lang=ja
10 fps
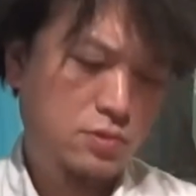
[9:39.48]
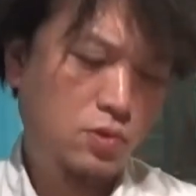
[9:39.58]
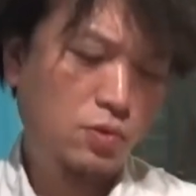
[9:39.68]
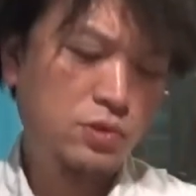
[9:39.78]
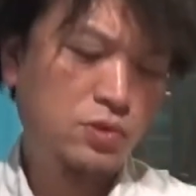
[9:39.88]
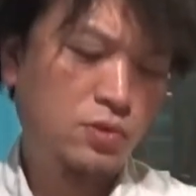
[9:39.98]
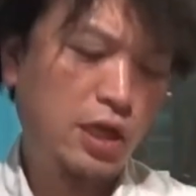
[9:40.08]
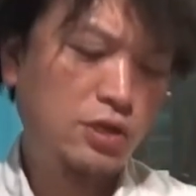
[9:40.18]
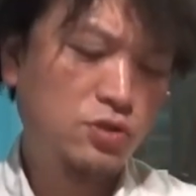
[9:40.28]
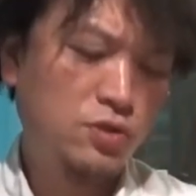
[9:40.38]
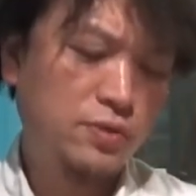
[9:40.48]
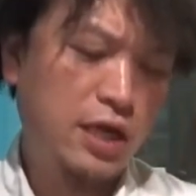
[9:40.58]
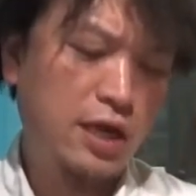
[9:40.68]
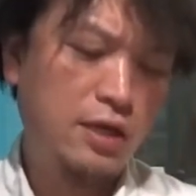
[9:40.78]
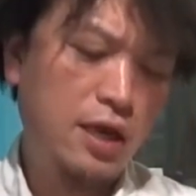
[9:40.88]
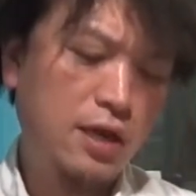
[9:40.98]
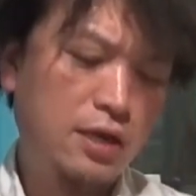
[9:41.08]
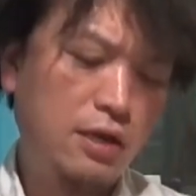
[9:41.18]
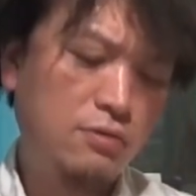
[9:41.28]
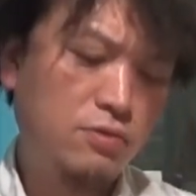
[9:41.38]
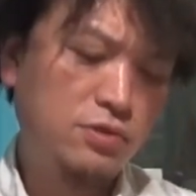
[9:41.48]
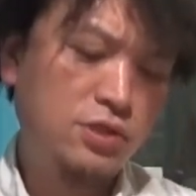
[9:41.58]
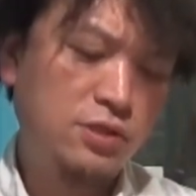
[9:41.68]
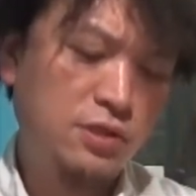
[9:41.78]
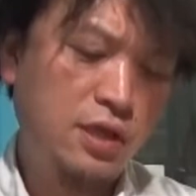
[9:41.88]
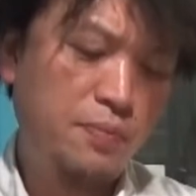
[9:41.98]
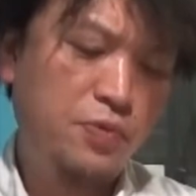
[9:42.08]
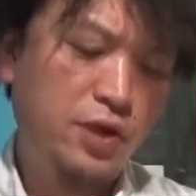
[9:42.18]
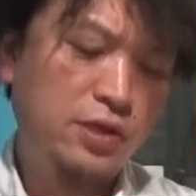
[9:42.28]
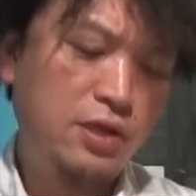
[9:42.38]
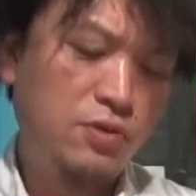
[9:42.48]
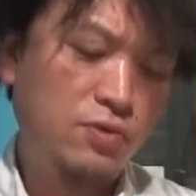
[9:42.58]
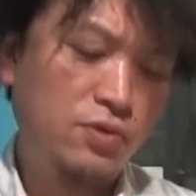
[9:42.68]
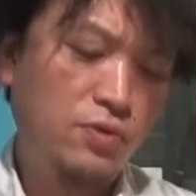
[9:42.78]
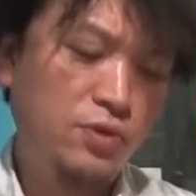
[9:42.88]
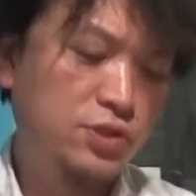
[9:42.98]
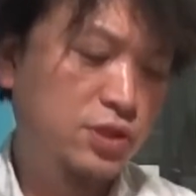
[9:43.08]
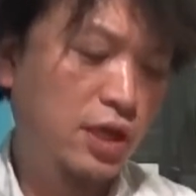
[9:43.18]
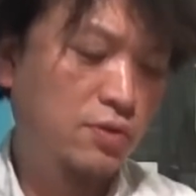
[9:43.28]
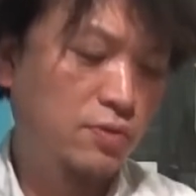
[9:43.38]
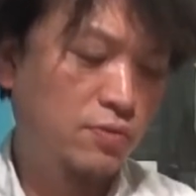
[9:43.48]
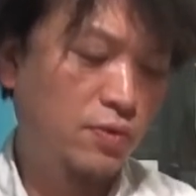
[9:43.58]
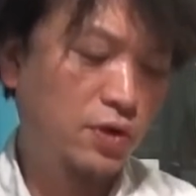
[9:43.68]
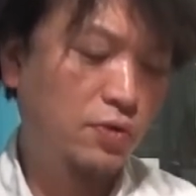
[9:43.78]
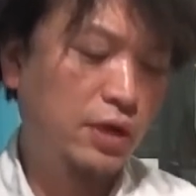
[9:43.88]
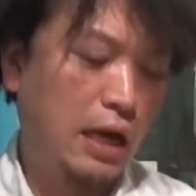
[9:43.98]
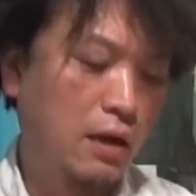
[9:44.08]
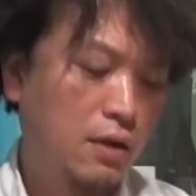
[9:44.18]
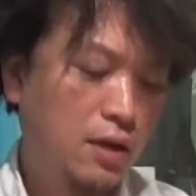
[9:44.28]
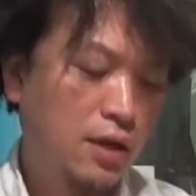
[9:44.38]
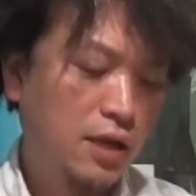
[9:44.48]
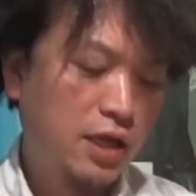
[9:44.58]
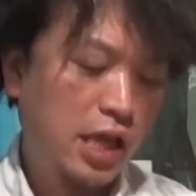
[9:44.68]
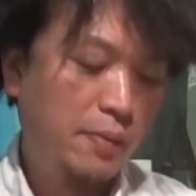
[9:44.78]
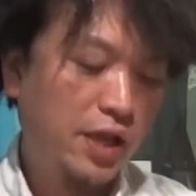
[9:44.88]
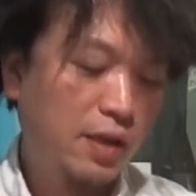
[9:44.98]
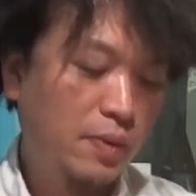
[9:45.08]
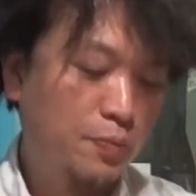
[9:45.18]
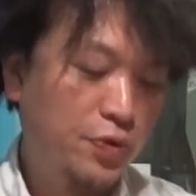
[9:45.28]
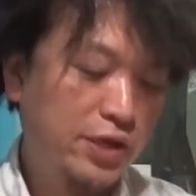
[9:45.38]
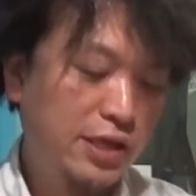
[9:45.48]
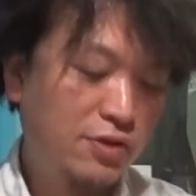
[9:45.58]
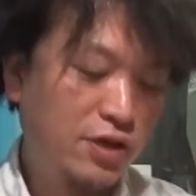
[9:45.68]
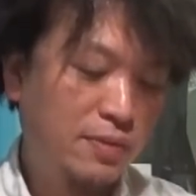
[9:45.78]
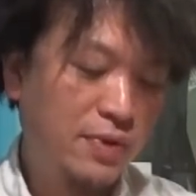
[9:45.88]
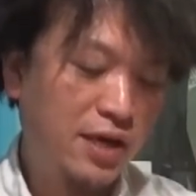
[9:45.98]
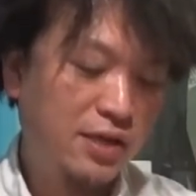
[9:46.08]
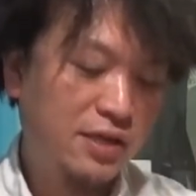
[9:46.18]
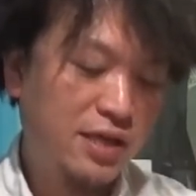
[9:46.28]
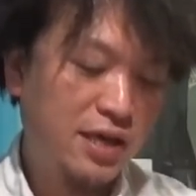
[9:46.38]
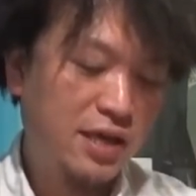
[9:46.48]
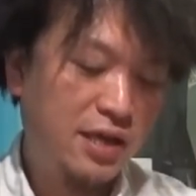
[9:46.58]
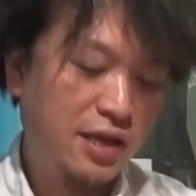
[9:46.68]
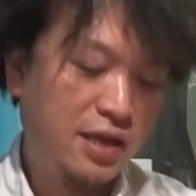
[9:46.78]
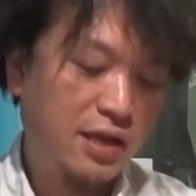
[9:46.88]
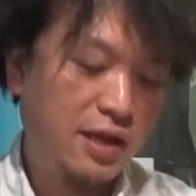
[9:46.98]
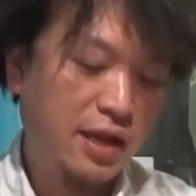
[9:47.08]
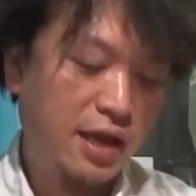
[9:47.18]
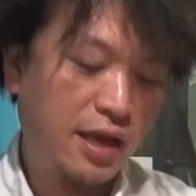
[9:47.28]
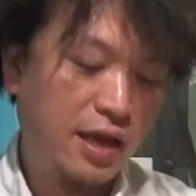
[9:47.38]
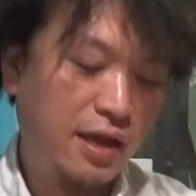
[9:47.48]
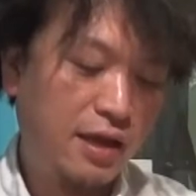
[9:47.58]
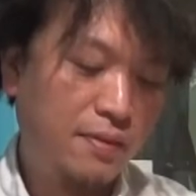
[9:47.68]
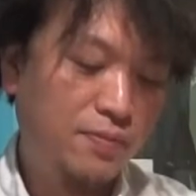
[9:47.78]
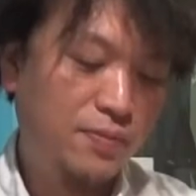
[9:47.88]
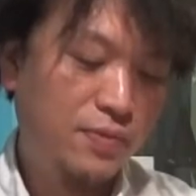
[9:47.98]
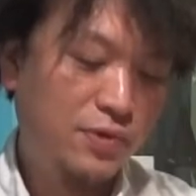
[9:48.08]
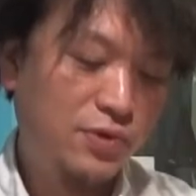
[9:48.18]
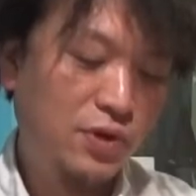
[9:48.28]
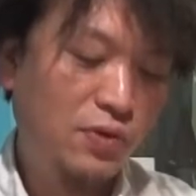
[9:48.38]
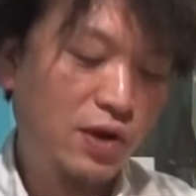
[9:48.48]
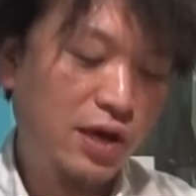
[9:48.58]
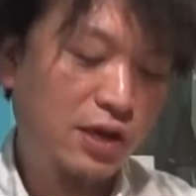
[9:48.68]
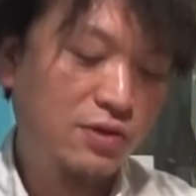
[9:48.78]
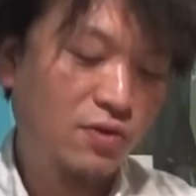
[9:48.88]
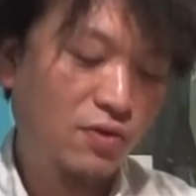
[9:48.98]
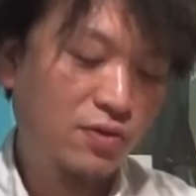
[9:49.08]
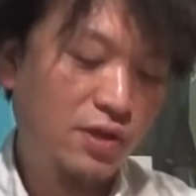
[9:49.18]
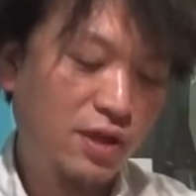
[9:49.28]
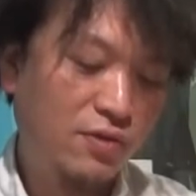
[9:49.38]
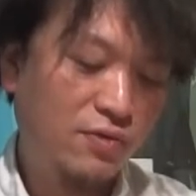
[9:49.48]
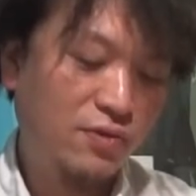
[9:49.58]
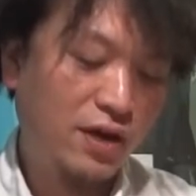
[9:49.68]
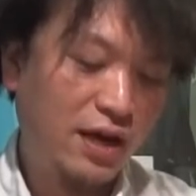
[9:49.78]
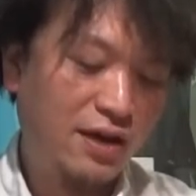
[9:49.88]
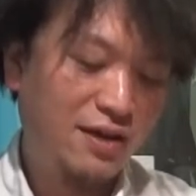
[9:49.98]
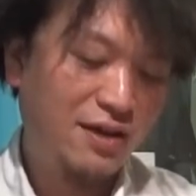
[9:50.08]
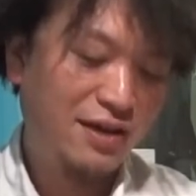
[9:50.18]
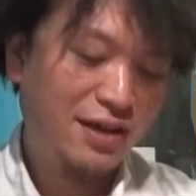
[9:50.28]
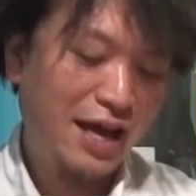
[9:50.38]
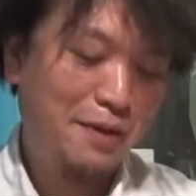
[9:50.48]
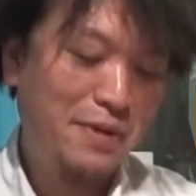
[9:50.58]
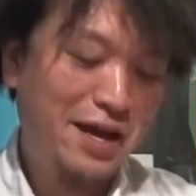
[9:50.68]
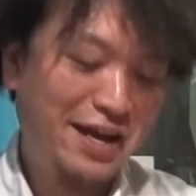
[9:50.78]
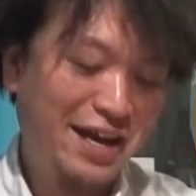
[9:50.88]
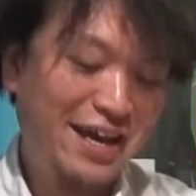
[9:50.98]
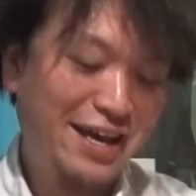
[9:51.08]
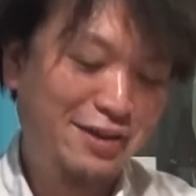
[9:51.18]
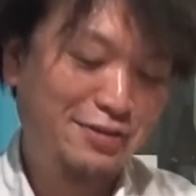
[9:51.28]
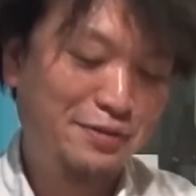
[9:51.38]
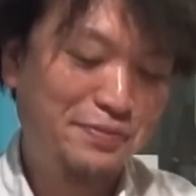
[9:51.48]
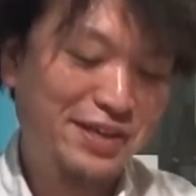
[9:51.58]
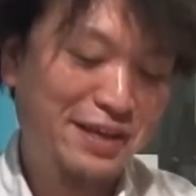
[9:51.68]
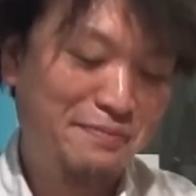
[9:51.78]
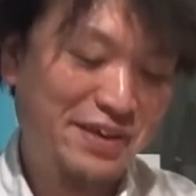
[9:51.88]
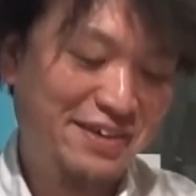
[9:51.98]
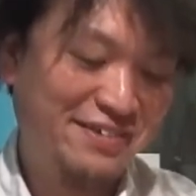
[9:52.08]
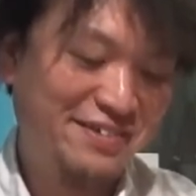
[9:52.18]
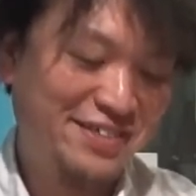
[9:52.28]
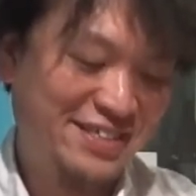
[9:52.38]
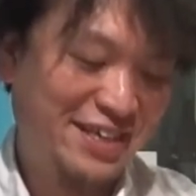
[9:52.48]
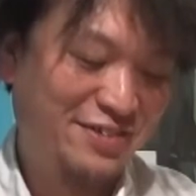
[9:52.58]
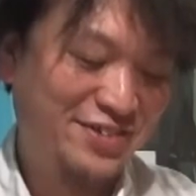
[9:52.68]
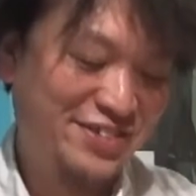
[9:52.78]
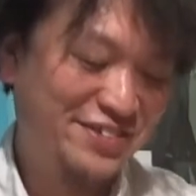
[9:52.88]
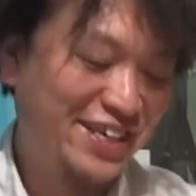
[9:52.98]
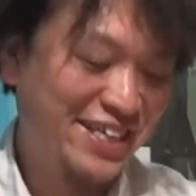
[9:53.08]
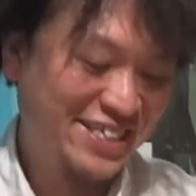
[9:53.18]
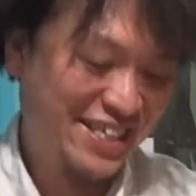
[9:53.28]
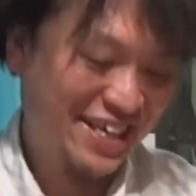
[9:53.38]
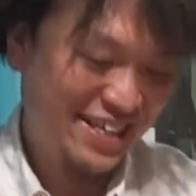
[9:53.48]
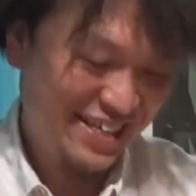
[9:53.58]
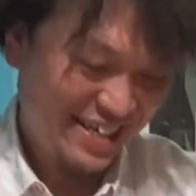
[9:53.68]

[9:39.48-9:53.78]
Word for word: 当時のお誕生日会で各個人でプレゼントを用意したのは良いがたまたまプレゼントが回ってきてそれを開ける女の子がアマガエルを見てびっくりして腰抜かして